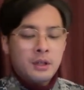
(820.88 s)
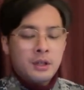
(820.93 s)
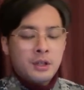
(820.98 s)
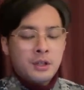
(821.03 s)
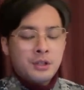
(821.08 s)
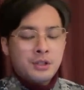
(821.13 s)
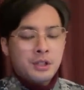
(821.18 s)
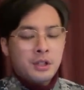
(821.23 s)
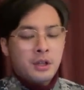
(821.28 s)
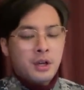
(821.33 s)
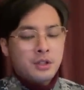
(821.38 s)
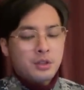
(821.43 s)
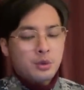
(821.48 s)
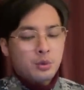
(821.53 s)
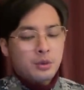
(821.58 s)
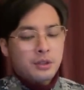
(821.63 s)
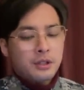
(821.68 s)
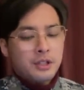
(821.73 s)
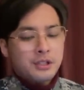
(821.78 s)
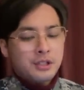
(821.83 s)
基辛格二十五
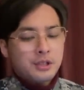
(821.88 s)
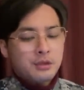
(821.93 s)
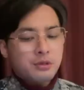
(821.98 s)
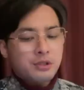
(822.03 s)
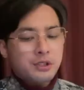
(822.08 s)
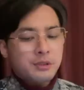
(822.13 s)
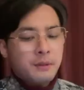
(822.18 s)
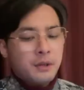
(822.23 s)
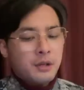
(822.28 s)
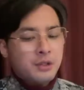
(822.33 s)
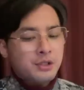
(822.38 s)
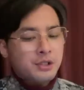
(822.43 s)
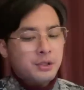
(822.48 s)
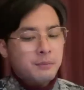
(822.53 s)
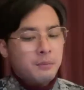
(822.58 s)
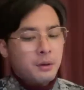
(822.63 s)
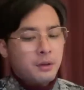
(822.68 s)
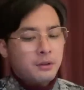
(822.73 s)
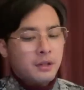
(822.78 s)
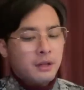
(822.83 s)
日在接受《西班牙世界
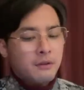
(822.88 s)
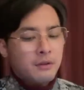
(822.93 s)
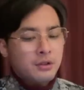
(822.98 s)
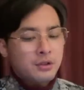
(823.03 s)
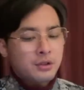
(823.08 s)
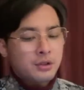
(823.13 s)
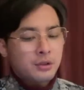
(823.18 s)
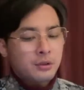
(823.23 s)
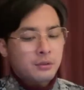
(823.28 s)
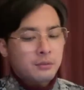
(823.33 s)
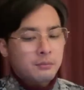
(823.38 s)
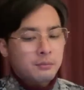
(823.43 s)
报》采访时，